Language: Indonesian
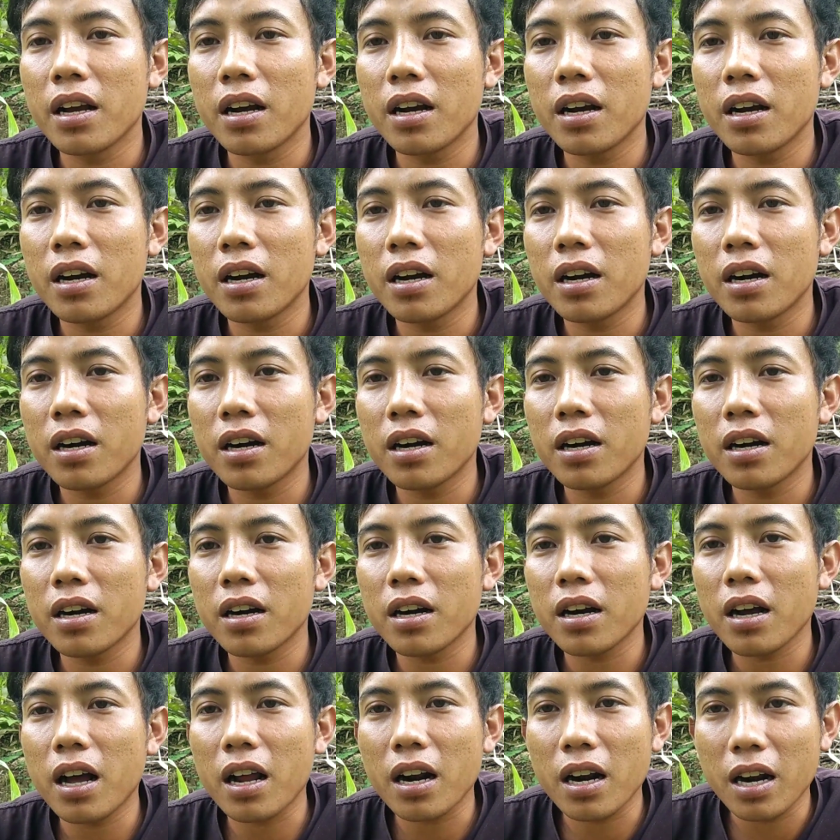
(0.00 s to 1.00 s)
e,
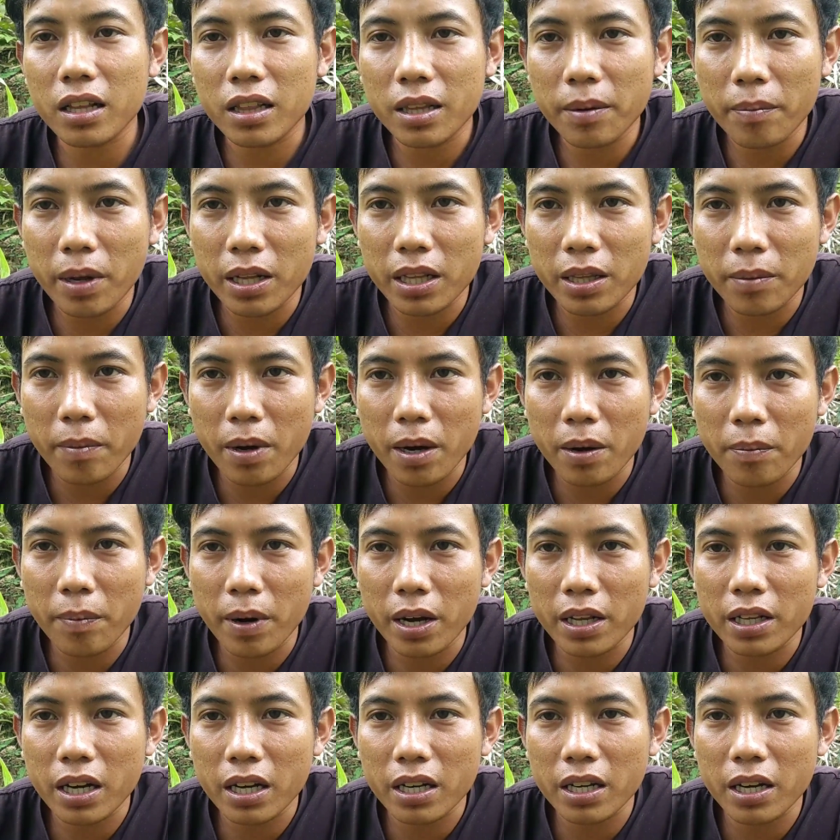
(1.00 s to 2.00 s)
karena teman-teman
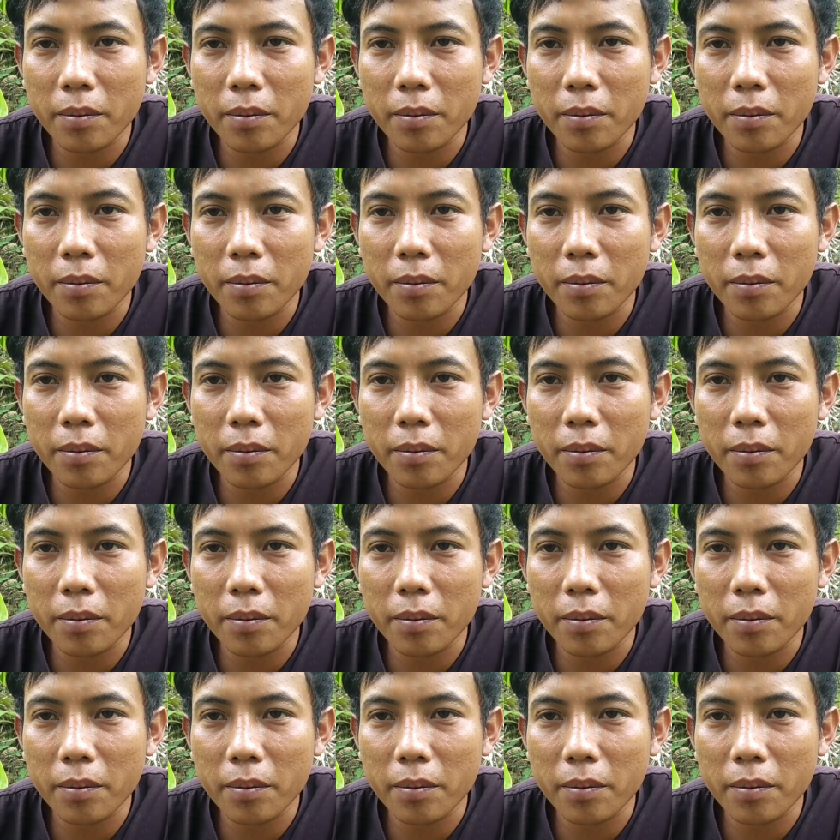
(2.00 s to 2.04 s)
banyak